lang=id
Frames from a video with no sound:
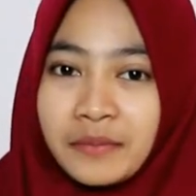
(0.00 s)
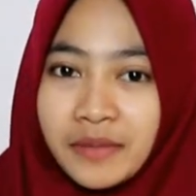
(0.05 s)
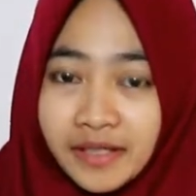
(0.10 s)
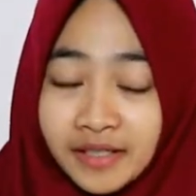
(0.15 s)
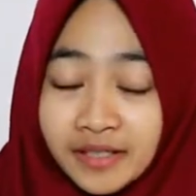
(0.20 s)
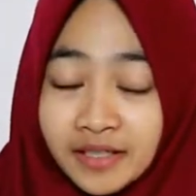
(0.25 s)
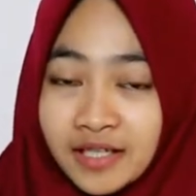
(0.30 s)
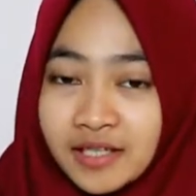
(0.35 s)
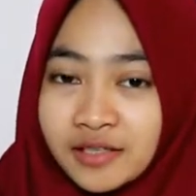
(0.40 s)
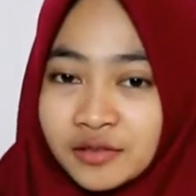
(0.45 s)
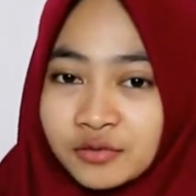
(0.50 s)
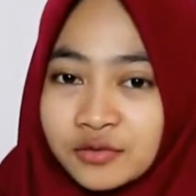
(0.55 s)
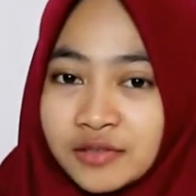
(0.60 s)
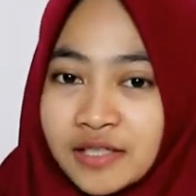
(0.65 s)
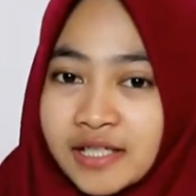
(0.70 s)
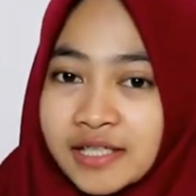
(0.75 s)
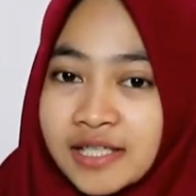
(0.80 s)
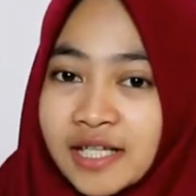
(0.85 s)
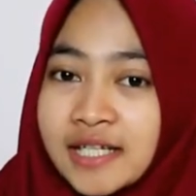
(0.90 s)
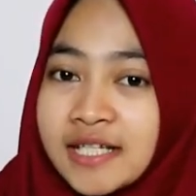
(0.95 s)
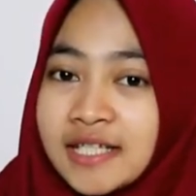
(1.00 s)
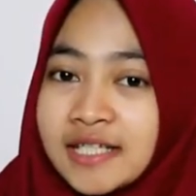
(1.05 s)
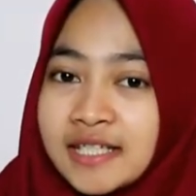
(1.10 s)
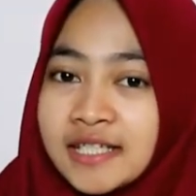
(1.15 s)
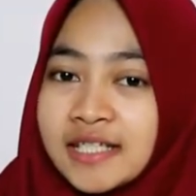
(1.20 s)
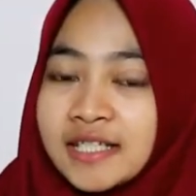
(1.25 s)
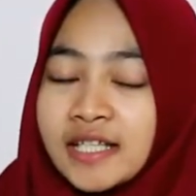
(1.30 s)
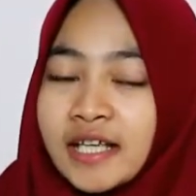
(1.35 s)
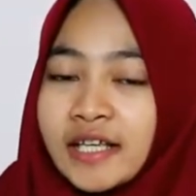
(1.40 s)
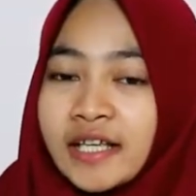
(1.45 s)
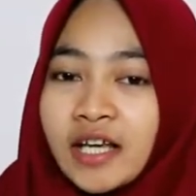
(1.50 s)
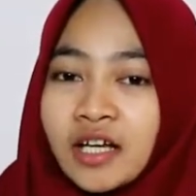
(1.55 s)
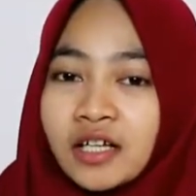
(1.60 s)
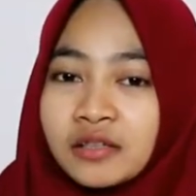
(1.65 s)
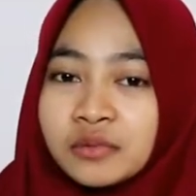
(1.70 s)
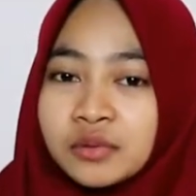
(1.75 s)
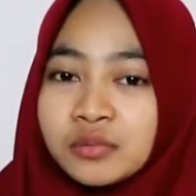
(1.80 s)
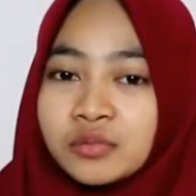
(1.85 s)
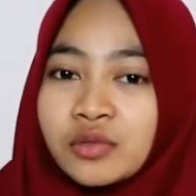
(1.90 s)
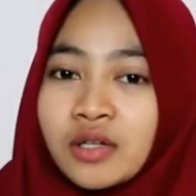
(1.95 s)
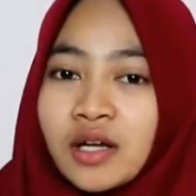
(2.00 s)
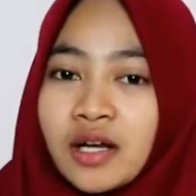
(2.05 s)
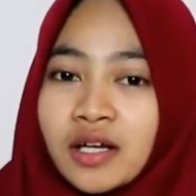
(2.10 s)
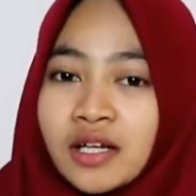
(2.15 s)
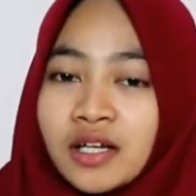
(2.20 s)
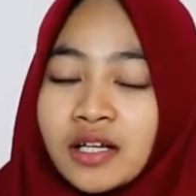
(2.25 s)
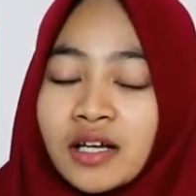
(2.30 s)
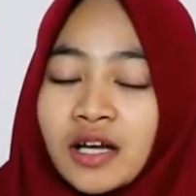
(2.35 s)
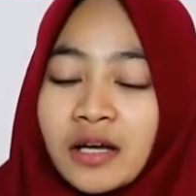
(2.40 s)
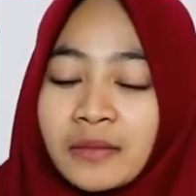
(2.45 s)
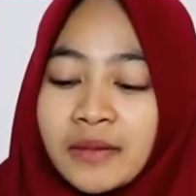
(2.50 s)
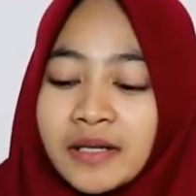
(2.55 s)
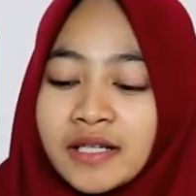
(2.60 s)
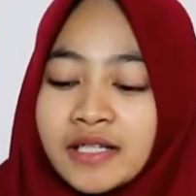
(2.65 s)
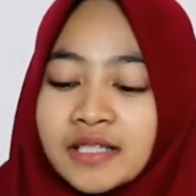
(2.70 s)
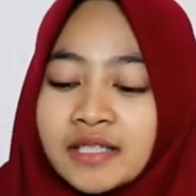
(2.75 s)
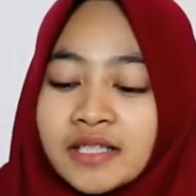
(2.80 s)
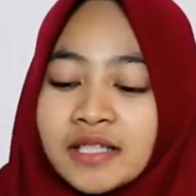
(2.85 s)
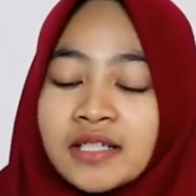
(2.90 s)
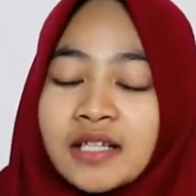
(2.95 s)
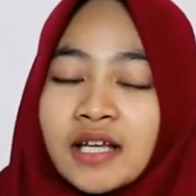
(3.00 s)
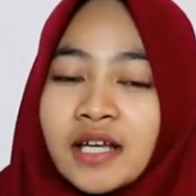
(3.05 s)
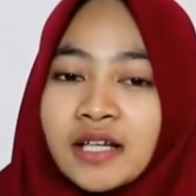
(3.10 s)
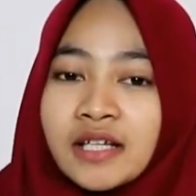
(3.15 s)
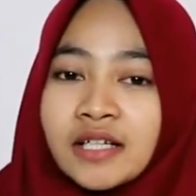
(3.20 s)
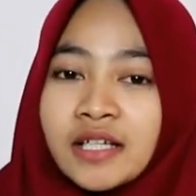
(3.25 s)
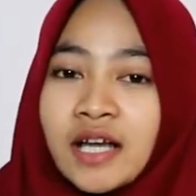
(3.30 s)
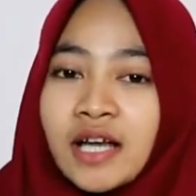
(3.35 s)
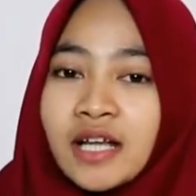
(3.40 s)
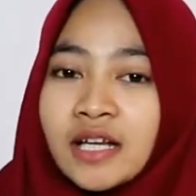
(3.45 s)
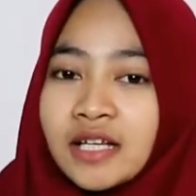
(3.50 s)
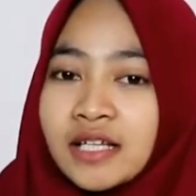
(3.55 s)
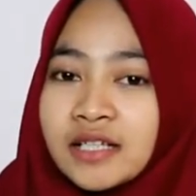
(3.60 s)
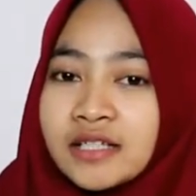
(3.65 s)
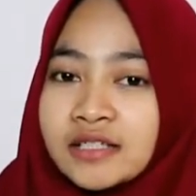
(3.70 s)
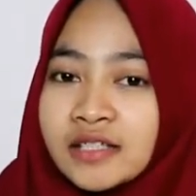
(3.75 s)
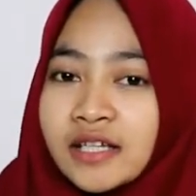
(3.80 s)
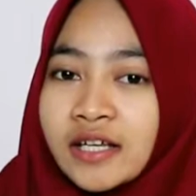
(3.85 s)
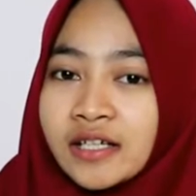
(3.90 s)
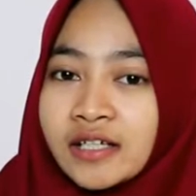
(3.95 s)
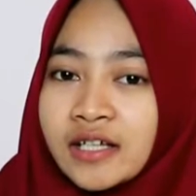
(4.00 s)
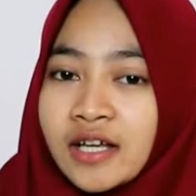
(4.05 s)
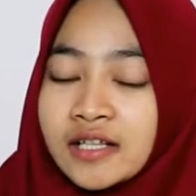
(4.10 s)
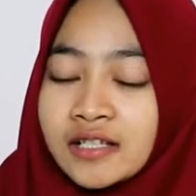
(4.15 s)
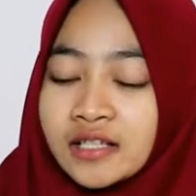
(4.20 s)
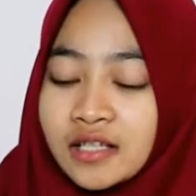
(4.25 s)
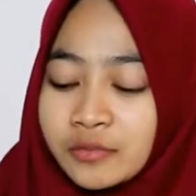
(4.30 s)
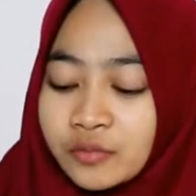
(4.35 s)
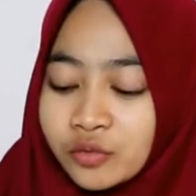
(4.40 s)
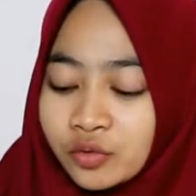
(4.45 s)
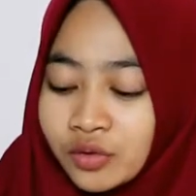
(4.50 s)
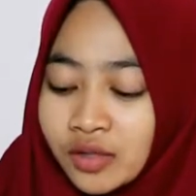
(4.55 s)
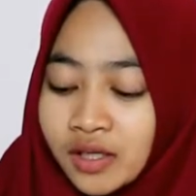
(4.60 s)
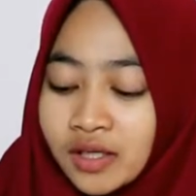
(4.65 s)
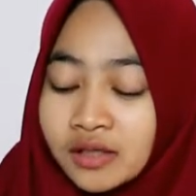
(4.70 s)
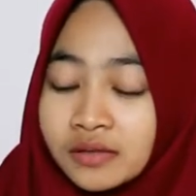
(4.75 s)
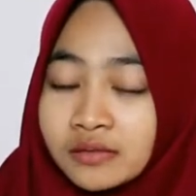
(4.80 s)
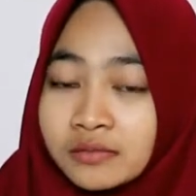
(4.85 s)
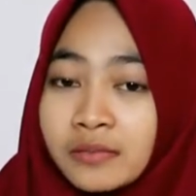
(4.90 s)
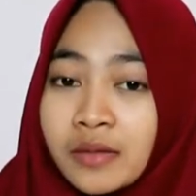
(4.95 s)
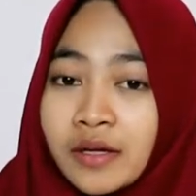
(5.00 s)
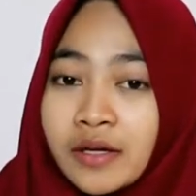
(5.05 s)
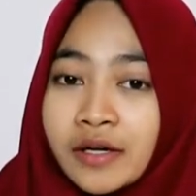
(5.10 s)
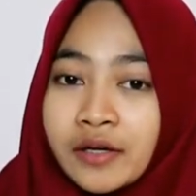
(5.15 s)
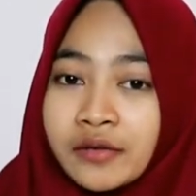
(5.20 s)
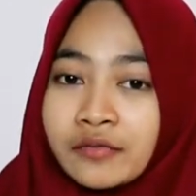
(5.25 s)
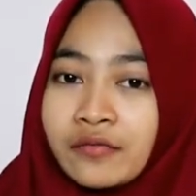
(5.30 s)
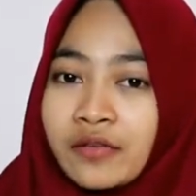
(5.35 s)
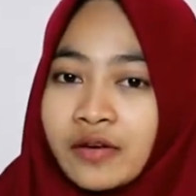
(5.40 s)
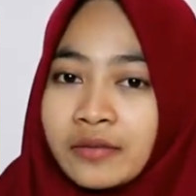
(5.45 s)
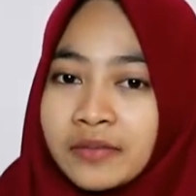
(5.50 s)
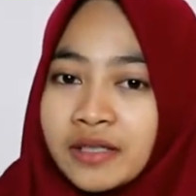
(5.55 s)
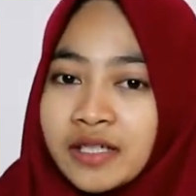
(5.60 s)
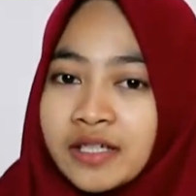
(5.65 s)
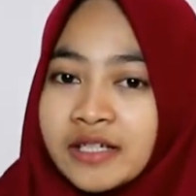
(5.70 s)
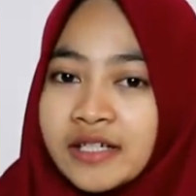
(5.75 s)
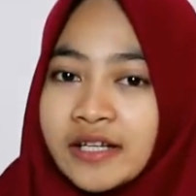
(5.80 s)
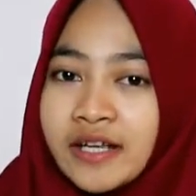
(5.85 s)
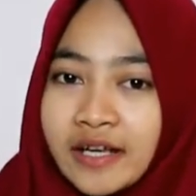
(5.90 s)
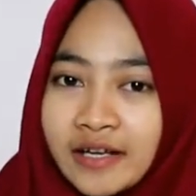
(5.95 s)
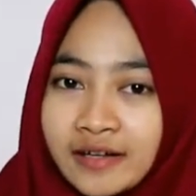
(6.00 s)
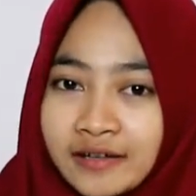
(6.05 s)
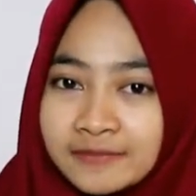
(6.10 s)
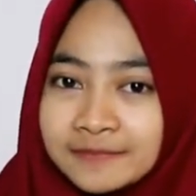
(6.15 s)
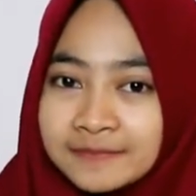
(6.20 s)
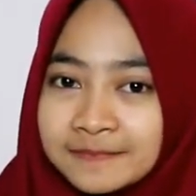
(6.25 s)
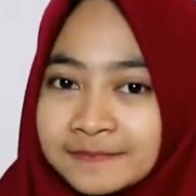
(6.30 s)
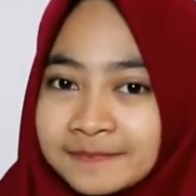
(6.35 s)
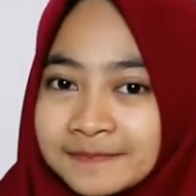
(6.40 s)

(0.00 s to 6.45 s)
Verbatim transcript: Baik, langsung saja di sini saya akan membuka kelengkapan isi dari alat cek asam urat merek Family DR.